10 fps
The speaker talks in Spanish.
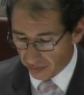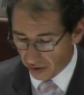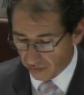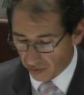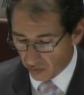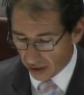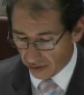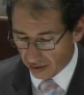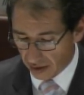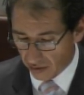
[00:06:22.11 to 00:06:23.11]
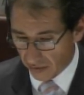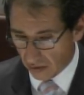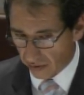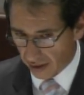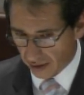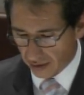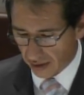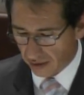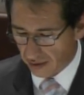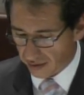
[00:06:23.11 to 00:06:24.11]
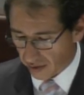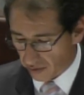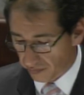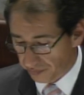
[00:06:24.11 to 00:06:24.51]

pero en el formulario de la Contraloría General del Estado.